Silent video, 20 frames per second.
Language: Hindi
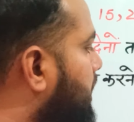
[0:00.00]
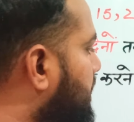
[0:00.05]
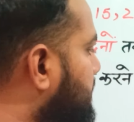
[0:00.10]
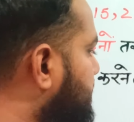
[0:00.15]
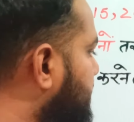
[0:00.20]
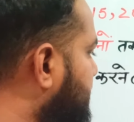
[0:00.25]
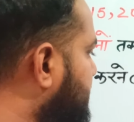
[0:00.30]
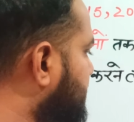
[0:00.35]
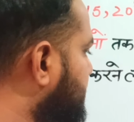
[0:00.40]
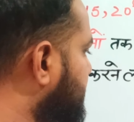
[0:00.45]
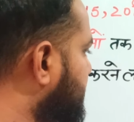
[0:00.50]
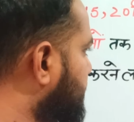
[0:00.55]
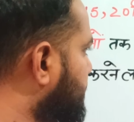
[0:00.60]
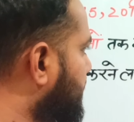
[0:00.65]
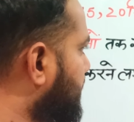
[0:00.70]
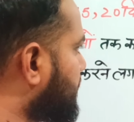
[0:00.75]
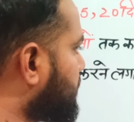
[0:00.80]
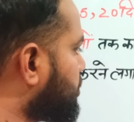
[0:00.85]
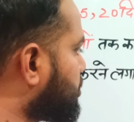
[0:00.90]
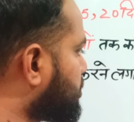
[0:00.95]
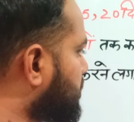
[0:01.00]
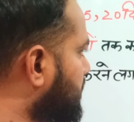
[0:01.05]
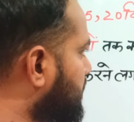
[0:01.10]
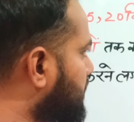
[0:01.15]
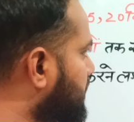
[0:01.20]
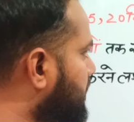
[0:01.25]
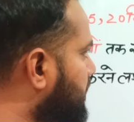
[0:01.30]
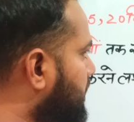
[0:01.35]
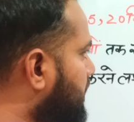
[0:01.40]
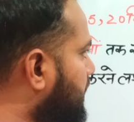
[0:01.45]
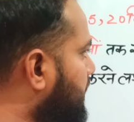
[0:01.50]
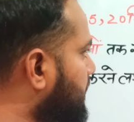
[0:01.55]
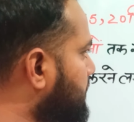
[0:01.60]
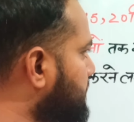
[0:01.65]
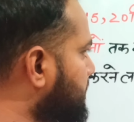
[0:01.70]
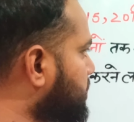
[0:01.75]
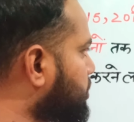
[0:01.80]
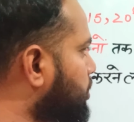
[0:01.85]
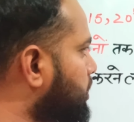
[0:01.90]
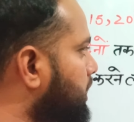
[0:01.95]
अब देखते हैं ये वाला क्वेश्चन अगर
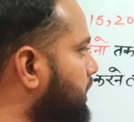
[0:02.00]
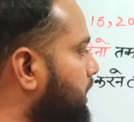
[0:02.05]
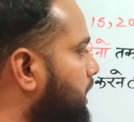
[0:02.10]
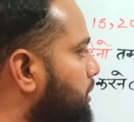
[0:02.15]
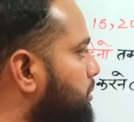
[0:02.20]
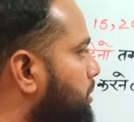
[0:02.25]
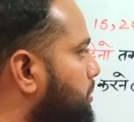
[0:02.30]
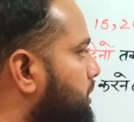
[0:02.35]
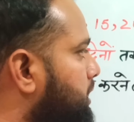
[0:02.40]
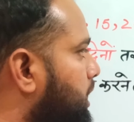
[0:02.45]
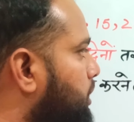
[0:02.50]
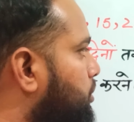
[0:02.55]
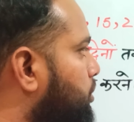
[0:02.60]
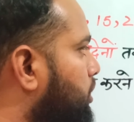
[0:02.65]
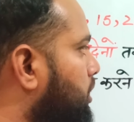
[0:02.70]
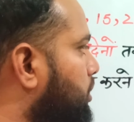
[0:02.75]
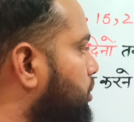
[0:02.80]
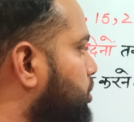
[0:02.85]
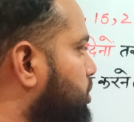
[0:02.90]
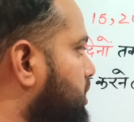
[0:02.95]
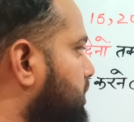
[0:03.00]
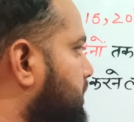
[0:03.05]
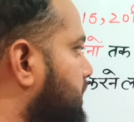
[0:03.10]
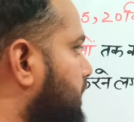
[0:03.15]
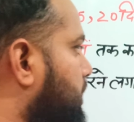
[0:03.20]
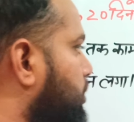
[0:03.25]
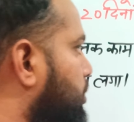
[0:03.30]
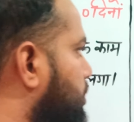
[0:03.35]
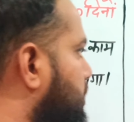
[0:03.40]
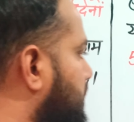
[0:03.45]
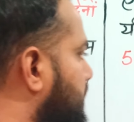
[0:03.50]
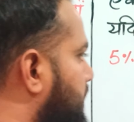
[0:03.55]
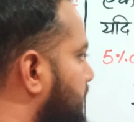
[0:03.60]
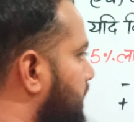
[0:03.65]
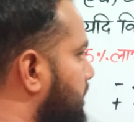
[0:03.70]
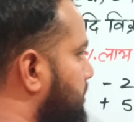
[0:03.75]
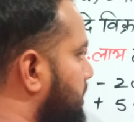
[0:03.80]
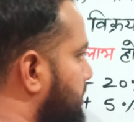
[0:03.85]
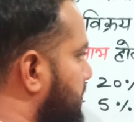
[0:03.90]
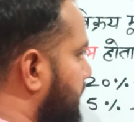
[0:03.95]
मैं इसको डिटेल में बताऊं अगर हो सकता देखो
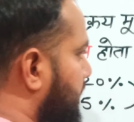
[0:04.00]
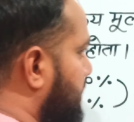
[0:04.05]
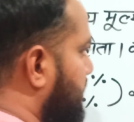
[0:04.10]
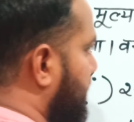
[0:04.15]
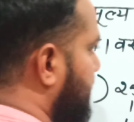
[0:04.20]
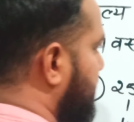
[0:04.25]
डिटेल में भी एक